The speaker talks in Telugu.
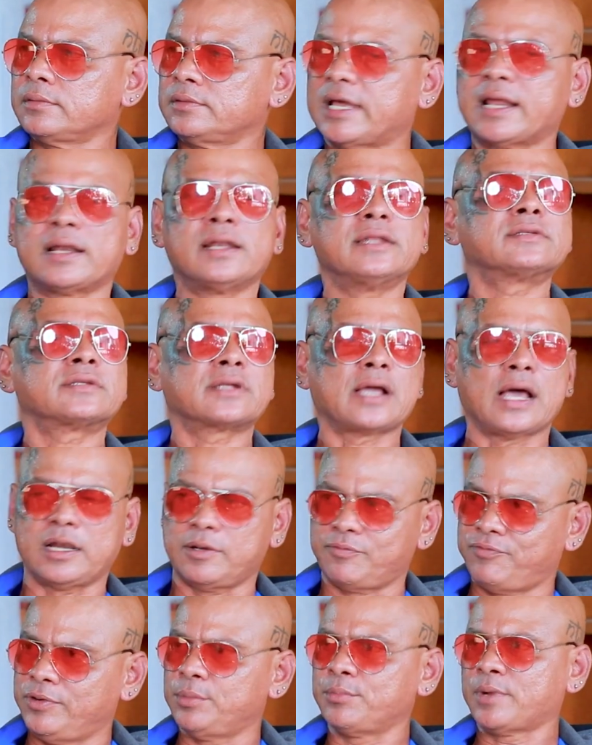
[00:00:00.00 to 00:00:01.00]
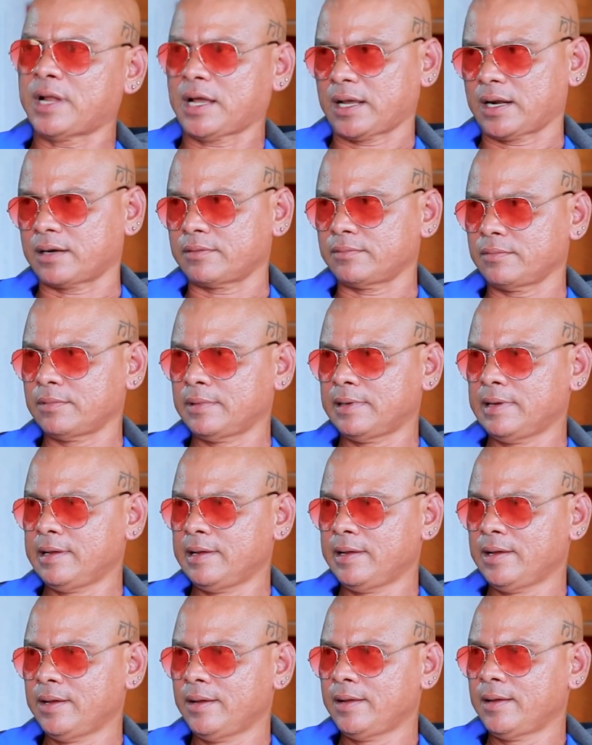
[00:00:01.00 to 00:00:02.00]
జర్నలిస్ట్ కాలనీ ఫిల్మ్ నగర్
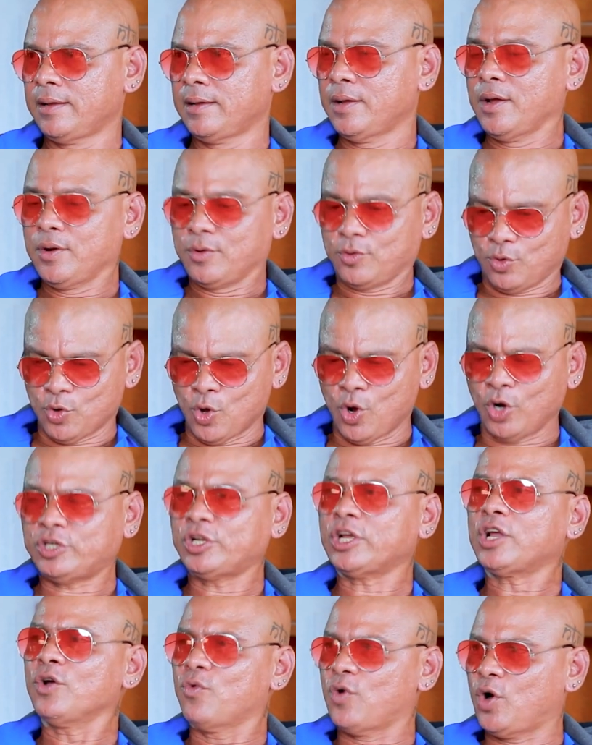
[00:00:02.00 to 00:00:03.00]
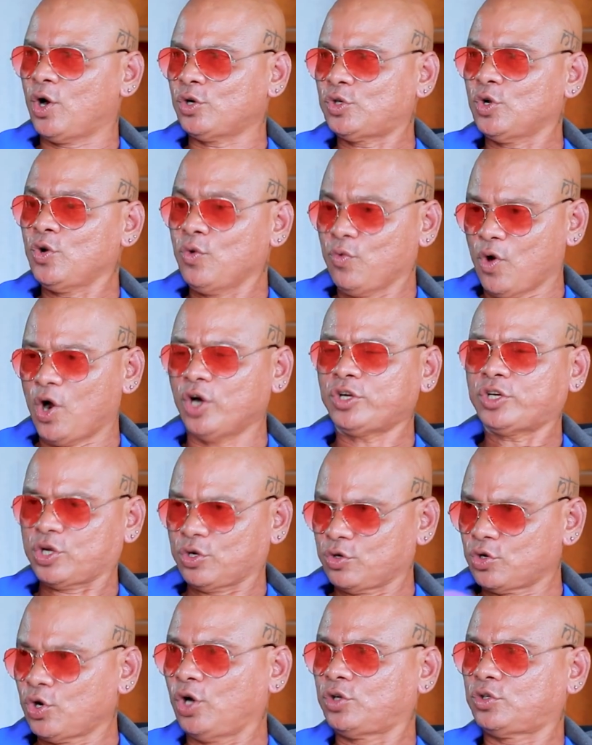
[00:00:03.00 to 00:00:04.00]
నోటుకి ఓటు
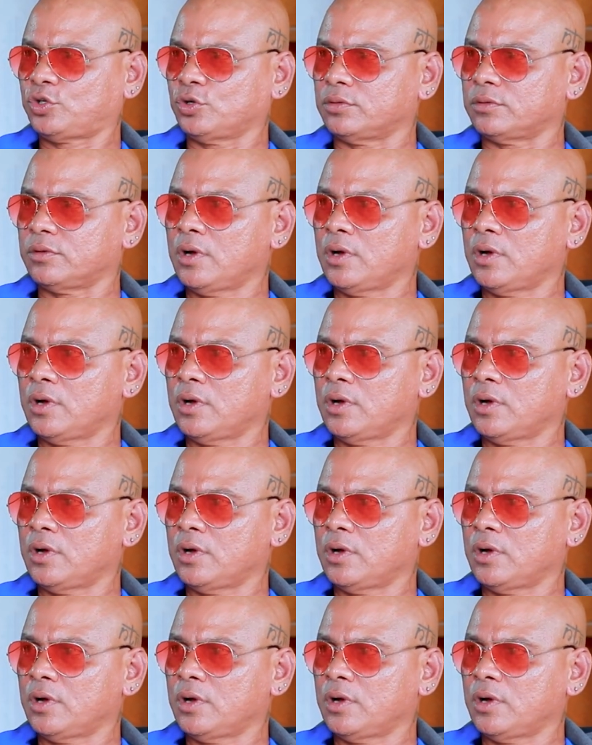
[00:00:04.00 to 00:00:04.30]
ఓటుకు నోటు